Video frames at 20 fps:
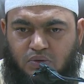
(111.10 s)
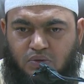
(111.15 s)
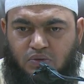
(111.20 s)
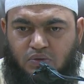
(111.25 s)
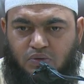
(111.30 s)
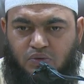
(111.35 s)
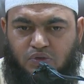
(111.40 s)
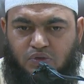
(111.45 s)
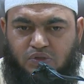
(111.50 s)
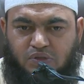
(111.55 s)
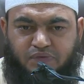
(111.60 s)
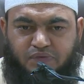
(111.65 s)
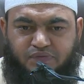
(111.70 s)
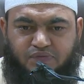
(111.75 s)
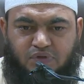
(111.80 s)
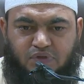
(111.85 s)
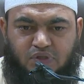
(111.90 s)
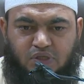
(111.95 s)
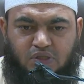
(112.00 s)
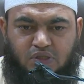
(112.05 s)
जो
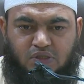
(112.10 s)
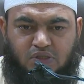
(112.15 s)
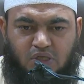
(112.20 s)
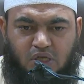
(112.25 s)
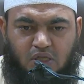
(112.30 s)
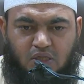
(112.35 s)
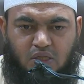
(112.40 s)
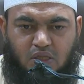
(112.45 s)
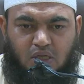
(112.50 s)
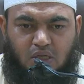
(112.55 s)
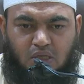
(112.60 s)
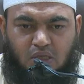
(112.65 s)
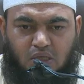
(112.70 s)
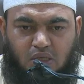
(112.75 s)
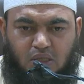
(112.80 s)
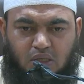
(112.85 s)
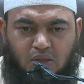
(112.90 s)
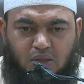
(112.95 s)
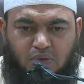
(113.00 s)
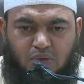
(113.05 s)
सबसे ज़्यादा
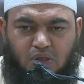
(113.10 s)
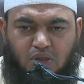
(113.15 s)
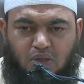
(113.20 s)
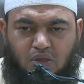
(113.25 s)
करीबी